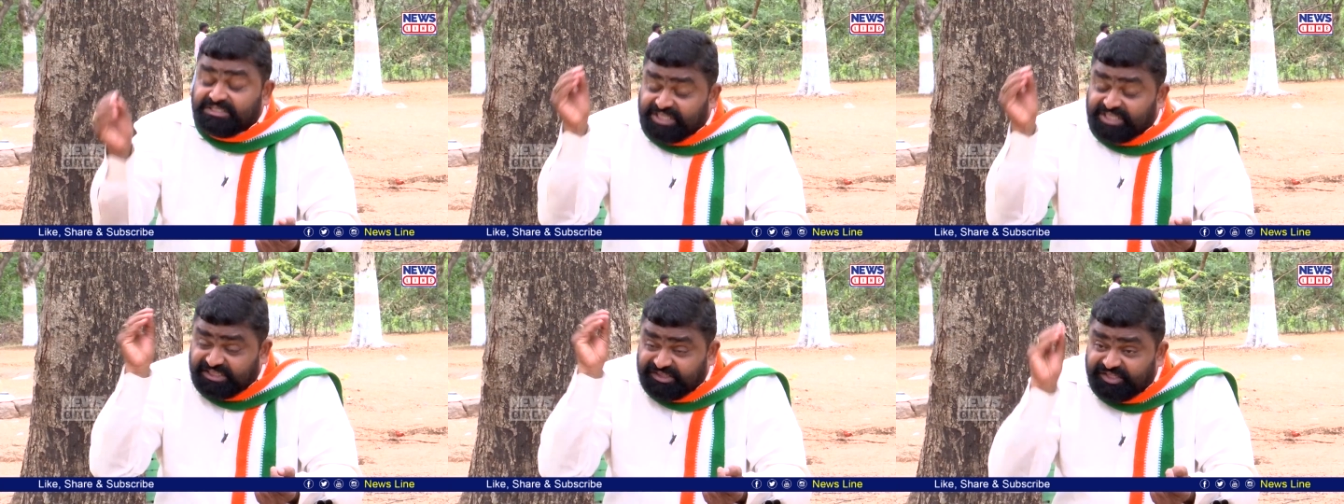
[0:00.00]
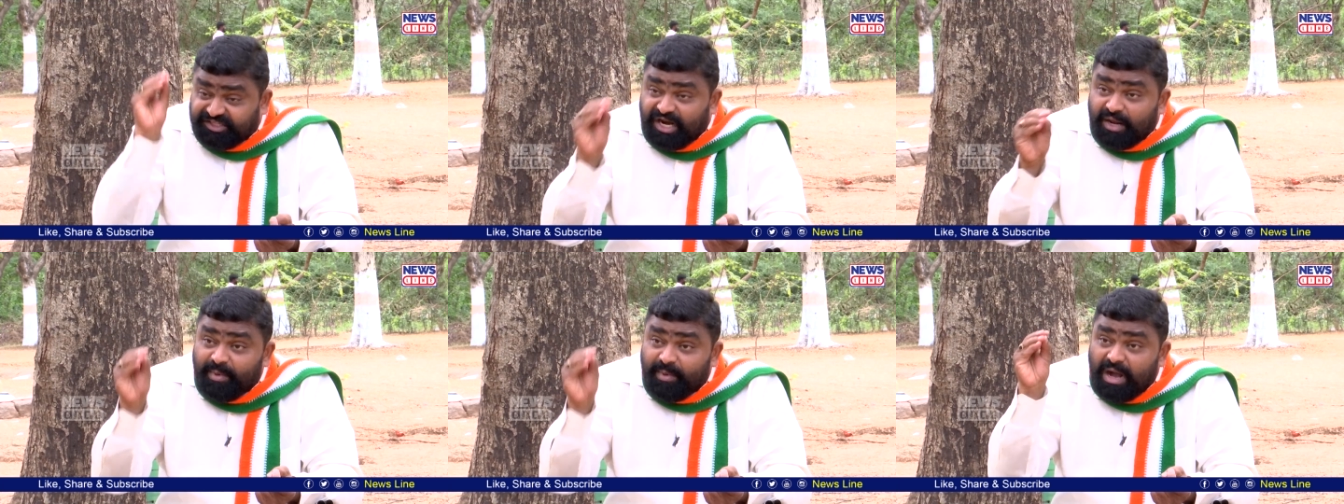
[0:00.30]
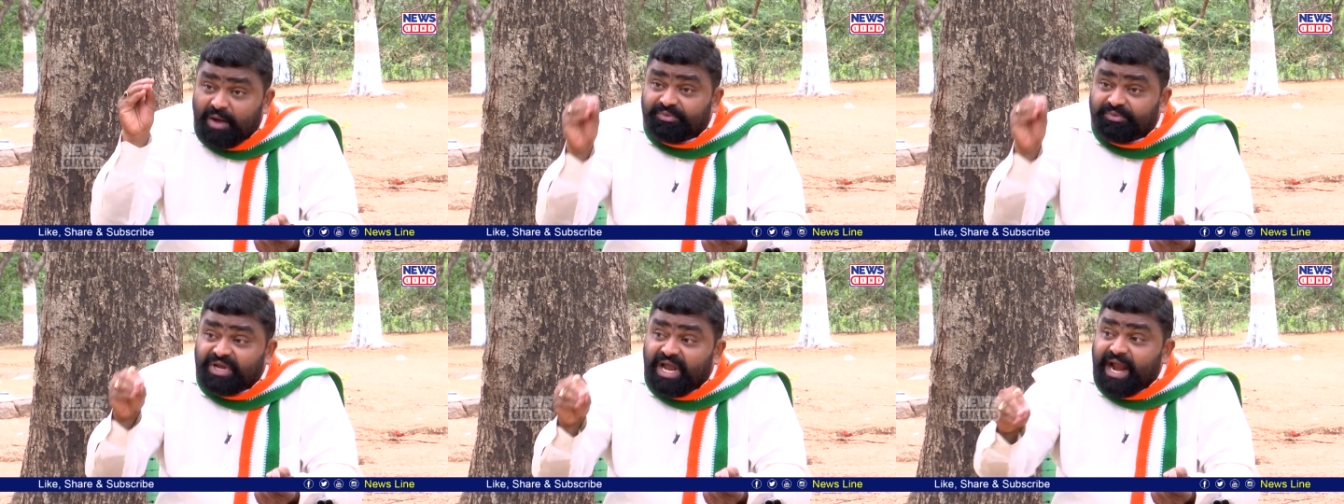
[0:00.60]

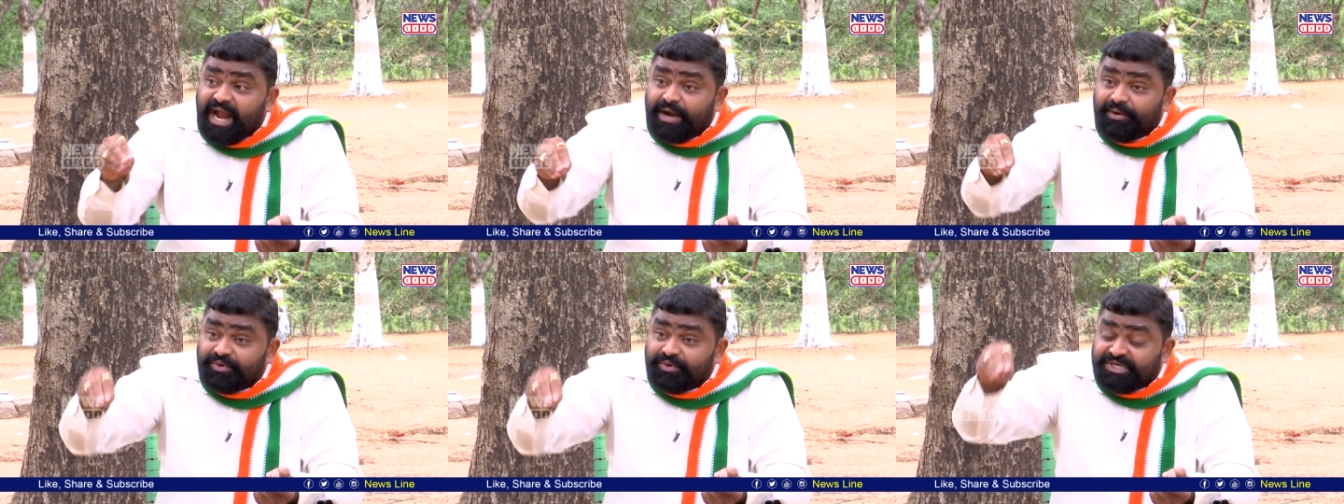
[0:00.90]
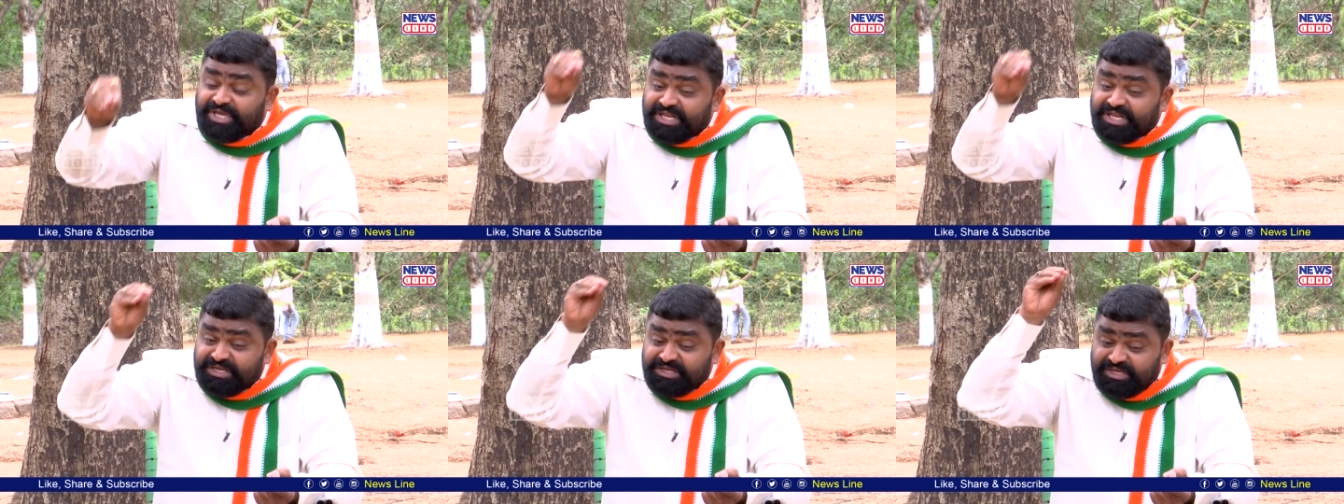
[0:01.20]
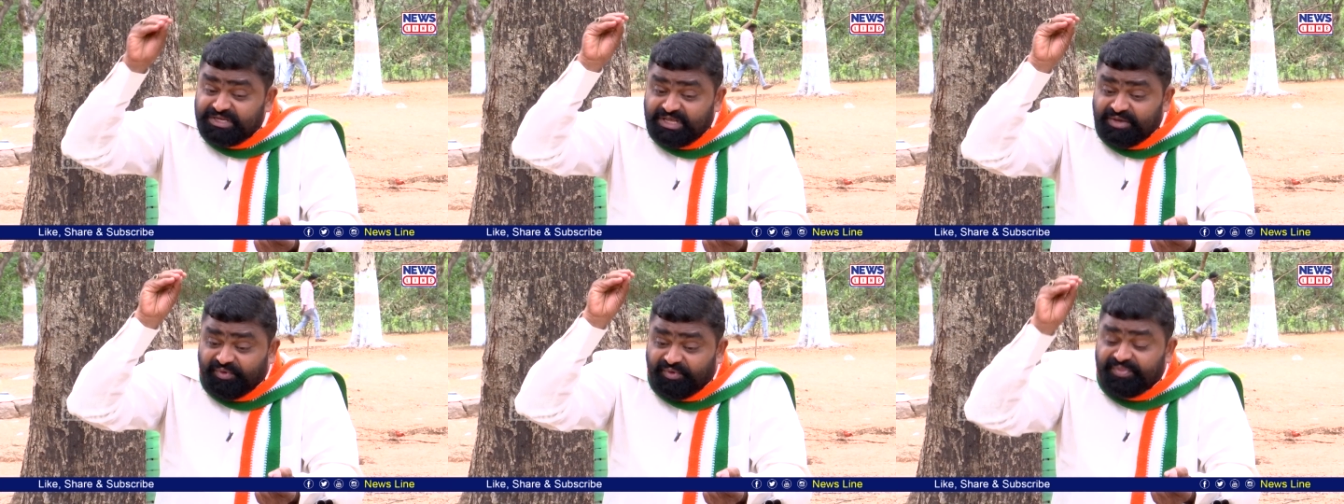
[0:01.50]
చంద్రబాబు నాయుడు
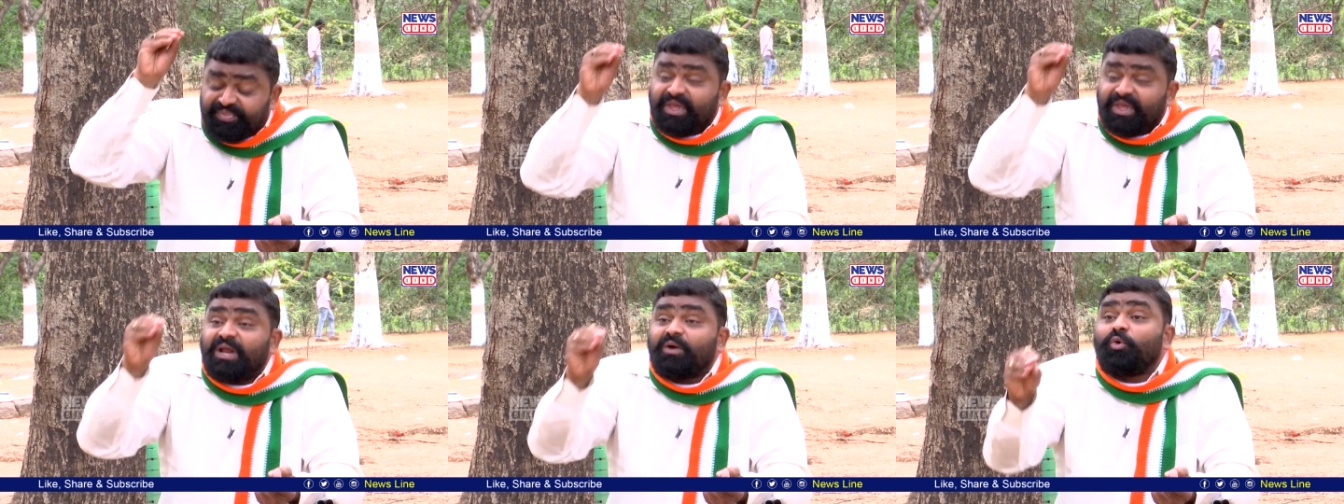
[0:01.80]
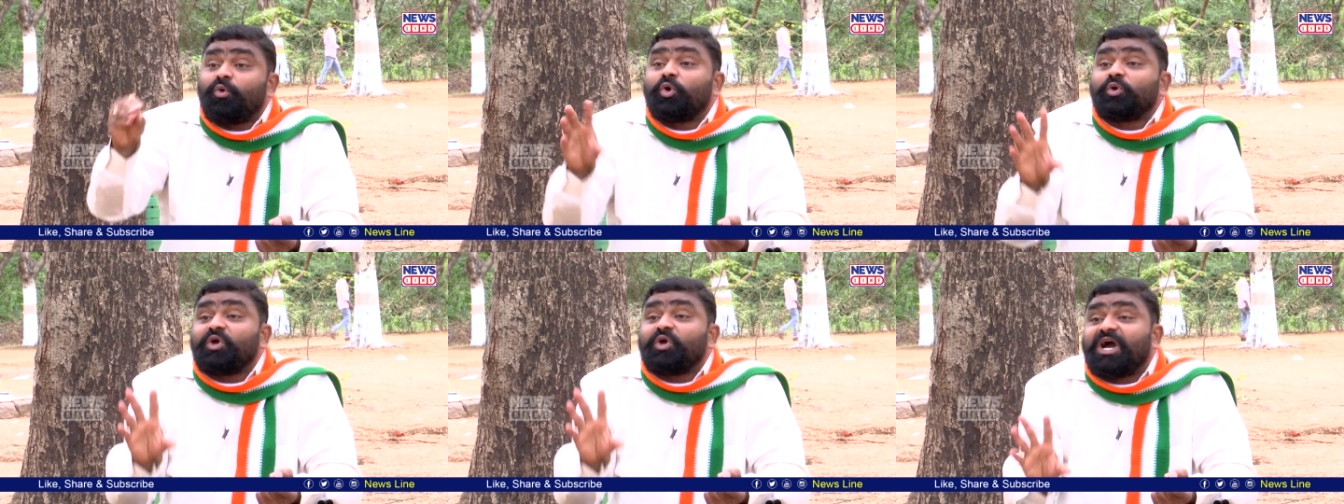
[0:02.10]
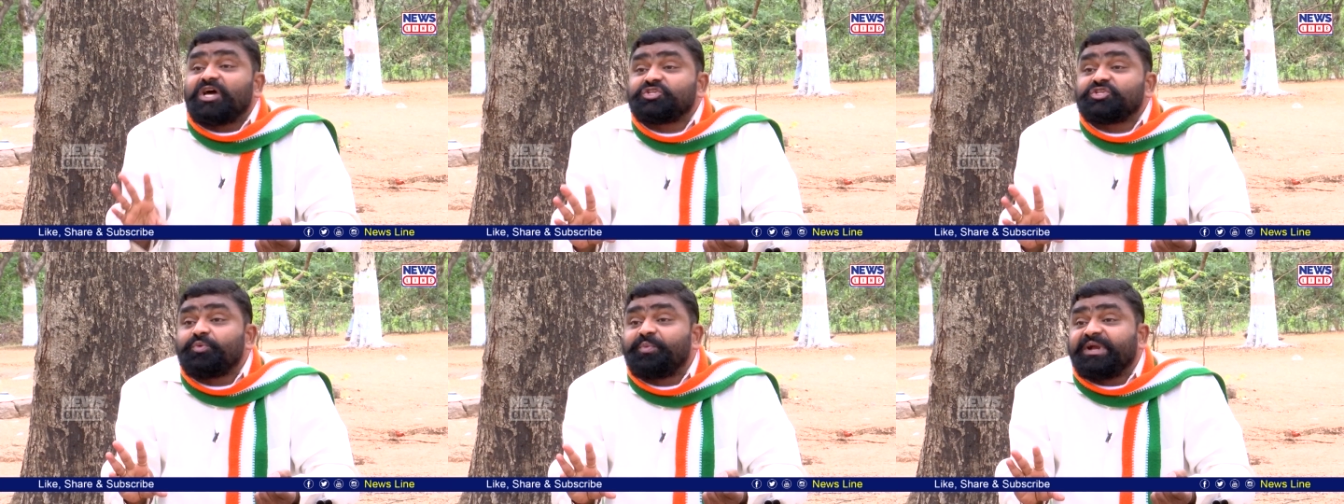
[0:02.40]
ఎన్ని వందల కోట్లు
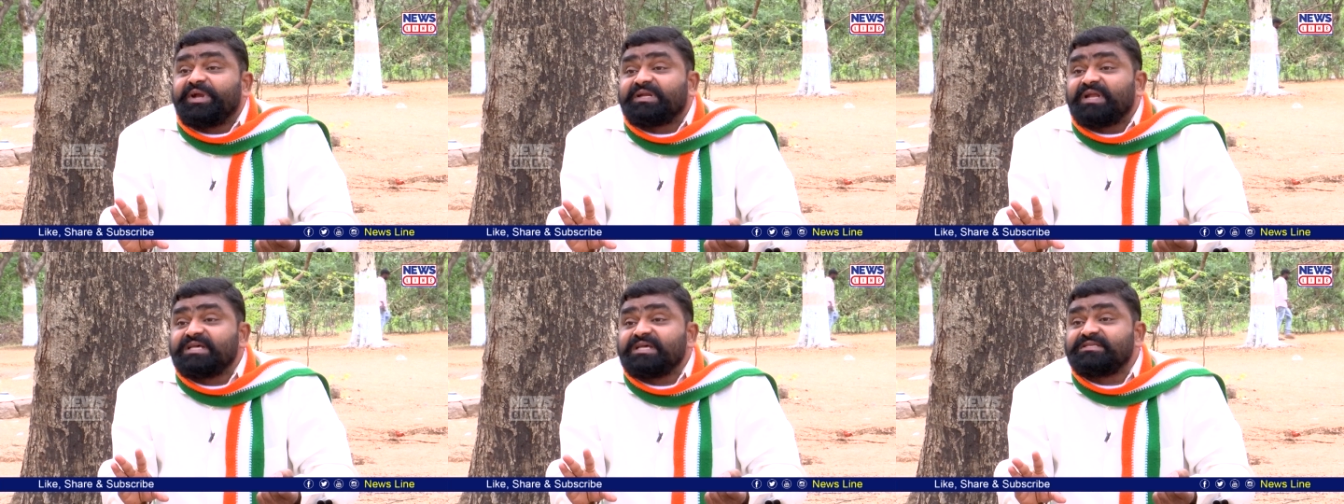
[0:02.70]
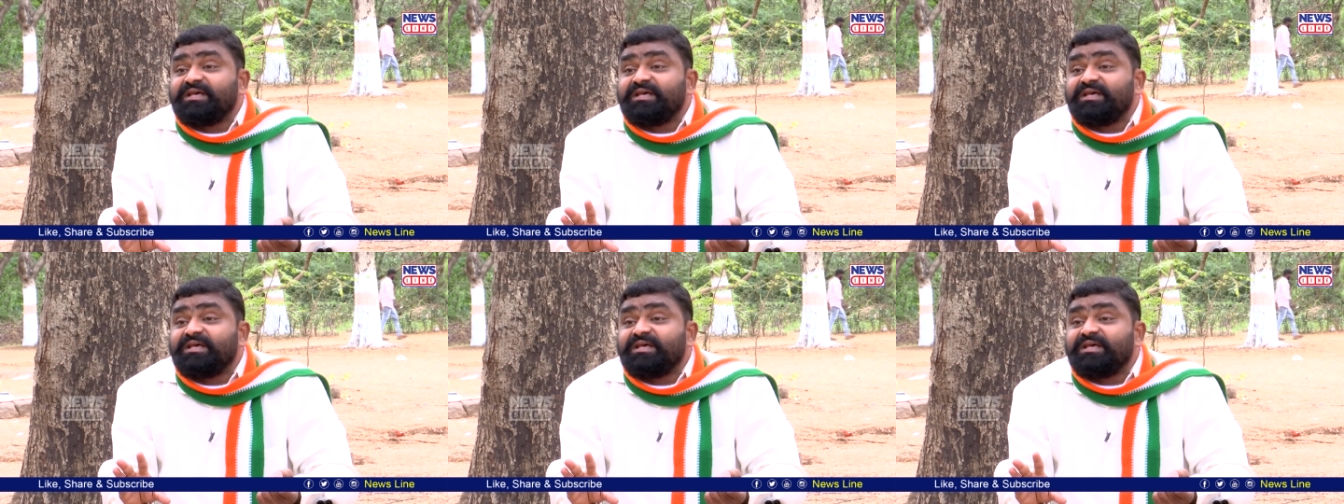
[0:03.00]
ఖర్చు పెట్టినా